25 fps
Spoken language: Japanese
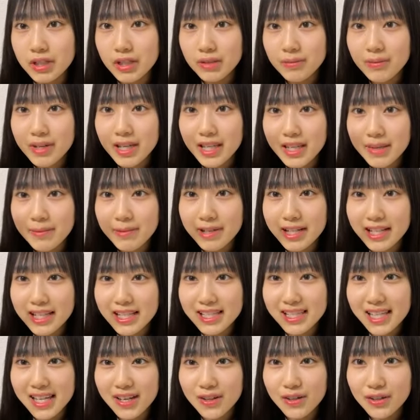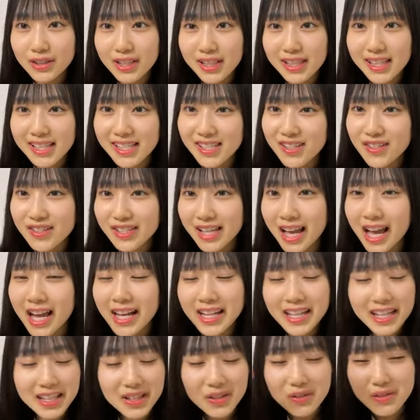目の前で見れて最高だったそう
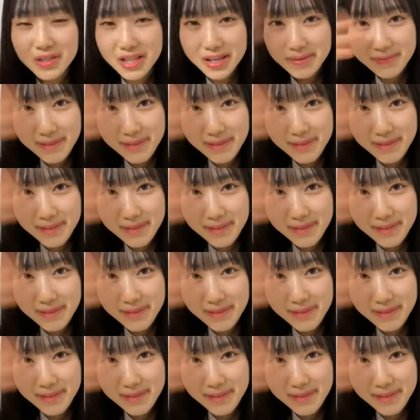さん、ありがとう